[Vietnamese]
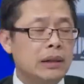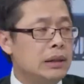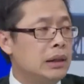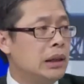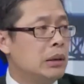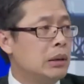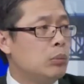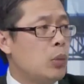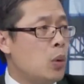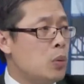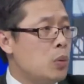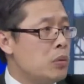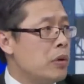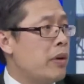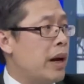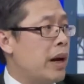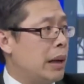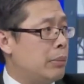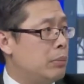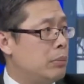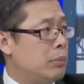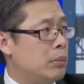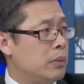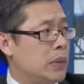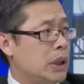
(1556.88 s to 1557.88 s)
ít hơn 4
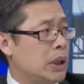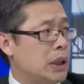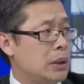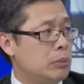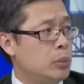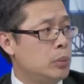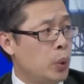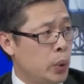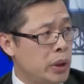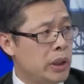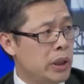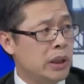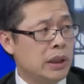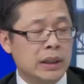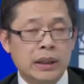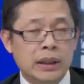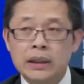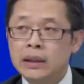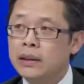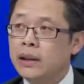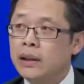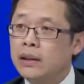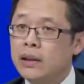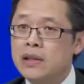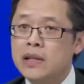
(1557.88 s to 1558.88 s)
gram à, muối
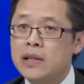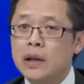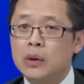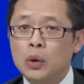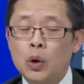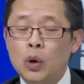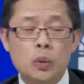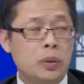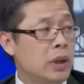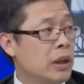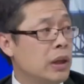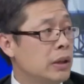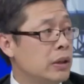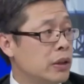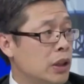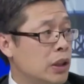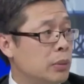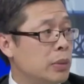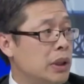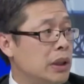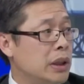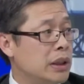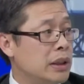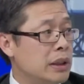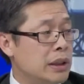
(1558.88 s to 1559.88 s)
thì nó sẽ tốt hơn
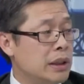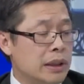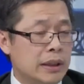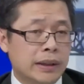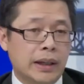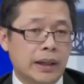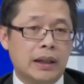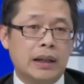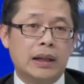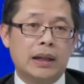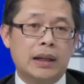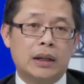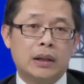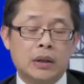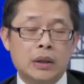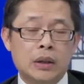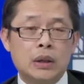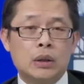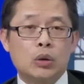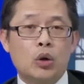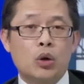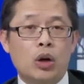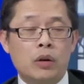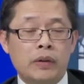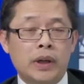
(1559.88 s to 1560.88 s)
cho mình thành yeah. nên là
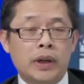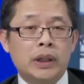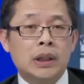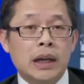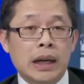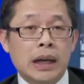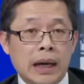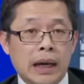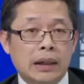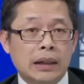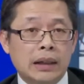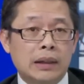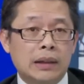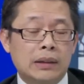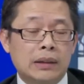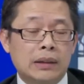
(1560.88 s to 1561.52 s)
dạ. đối với thức ăn